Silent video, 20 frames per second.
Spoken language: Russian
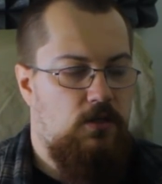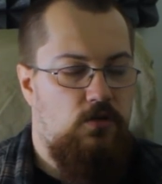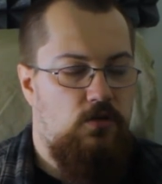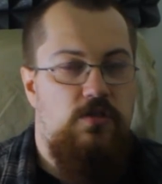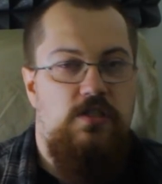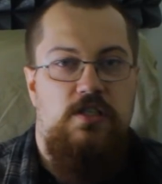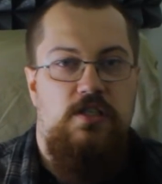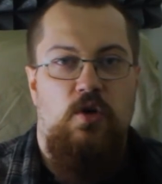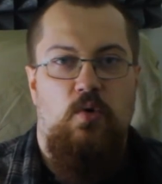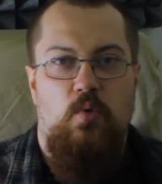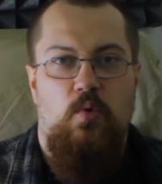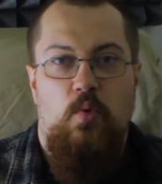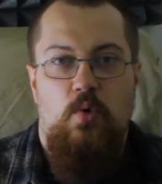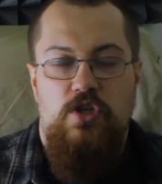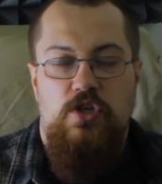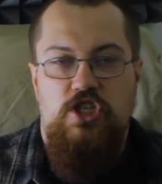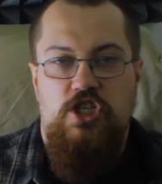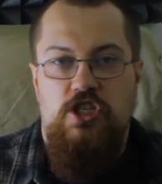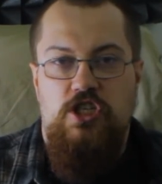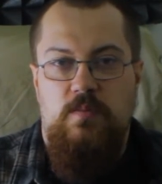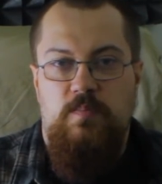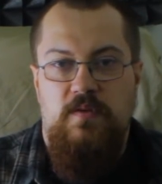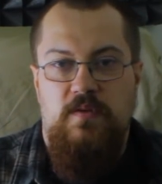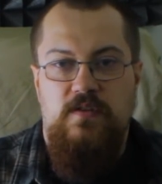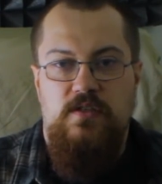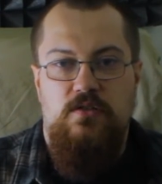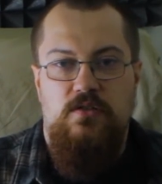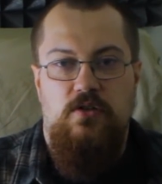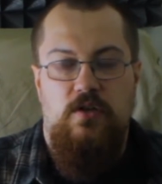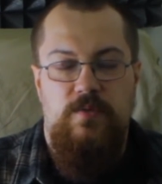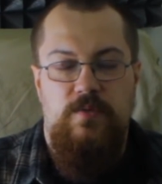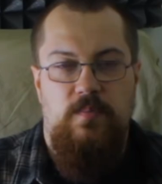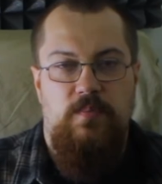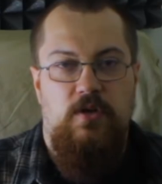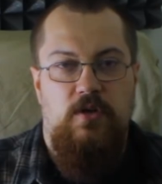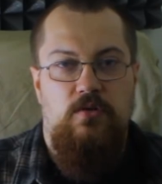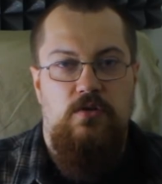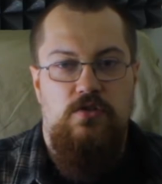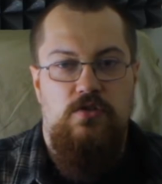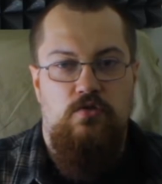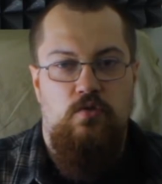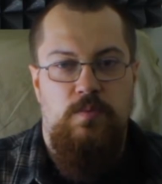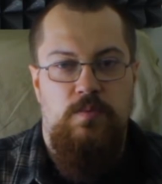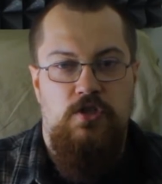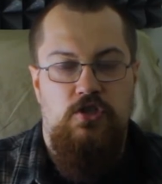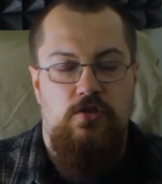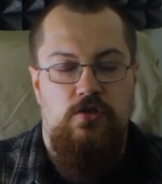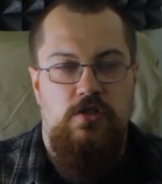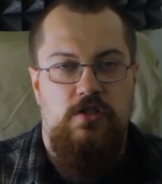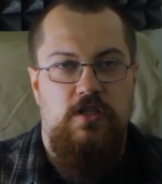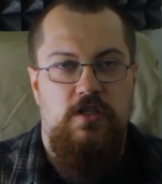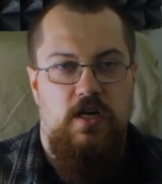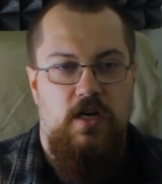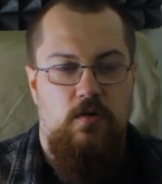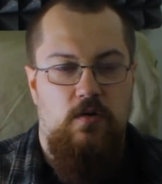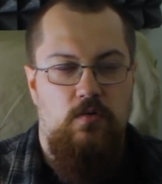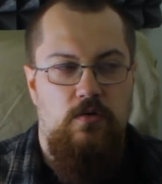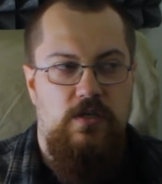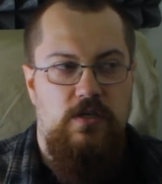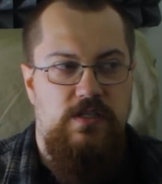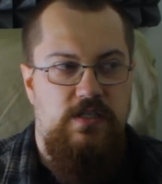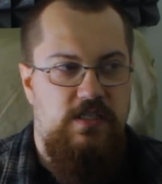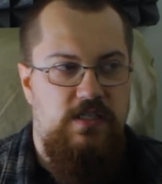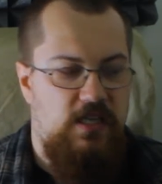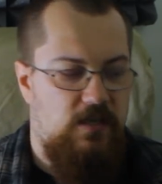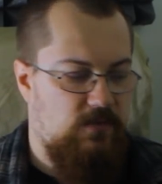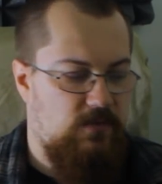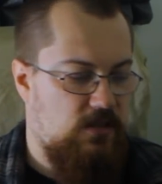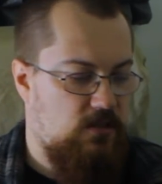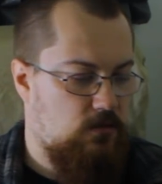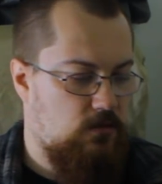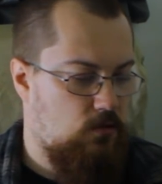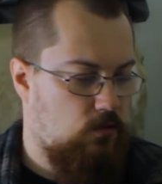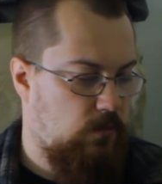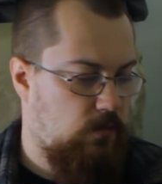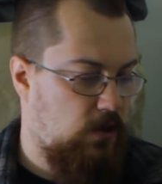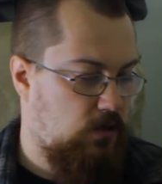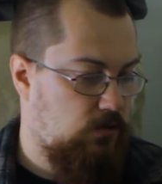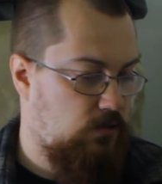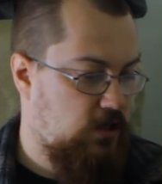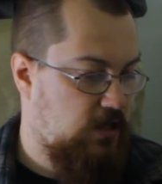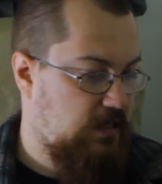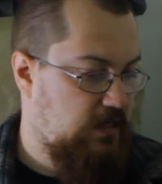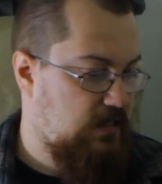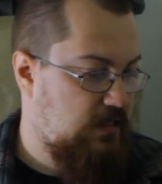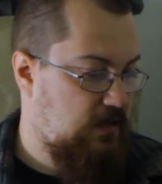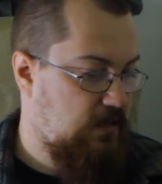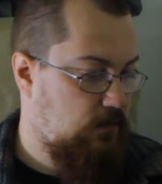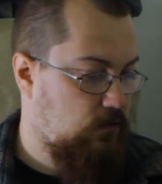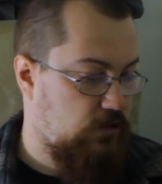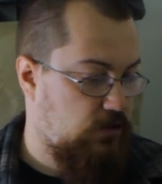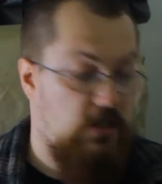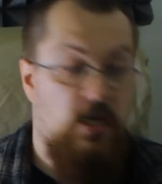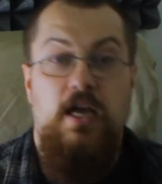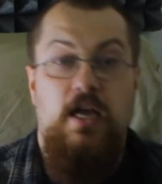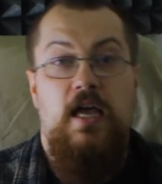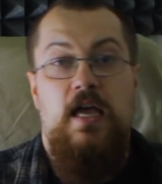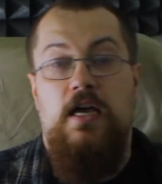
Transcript: Но ну, если очень не повезло и мне приходится купить что-то дорогое, 70 рублей, ну никак не 90.